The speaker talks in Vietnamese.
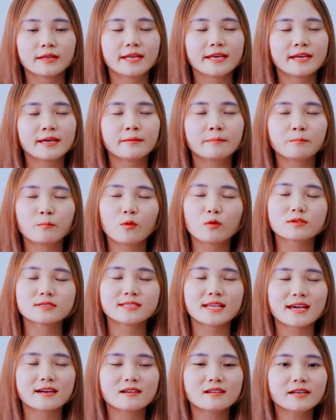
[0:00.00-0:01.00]
thì mua
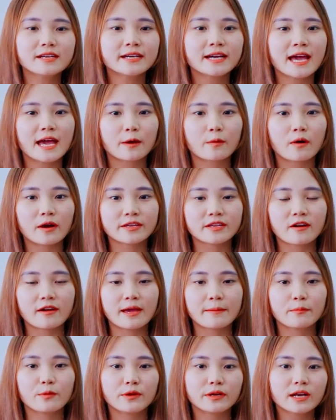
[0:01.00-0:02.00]
xe có liên hệ qua cho
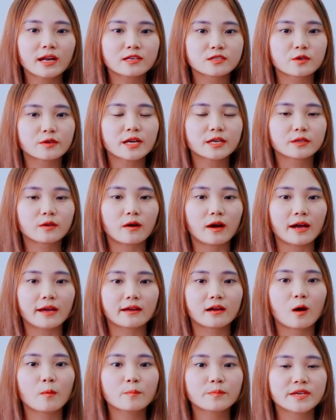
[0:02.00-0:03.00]
em Luyến là số điện thoại
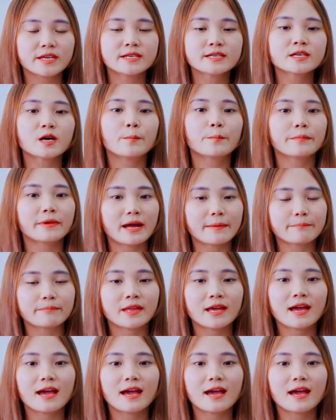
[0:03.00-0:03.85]
0905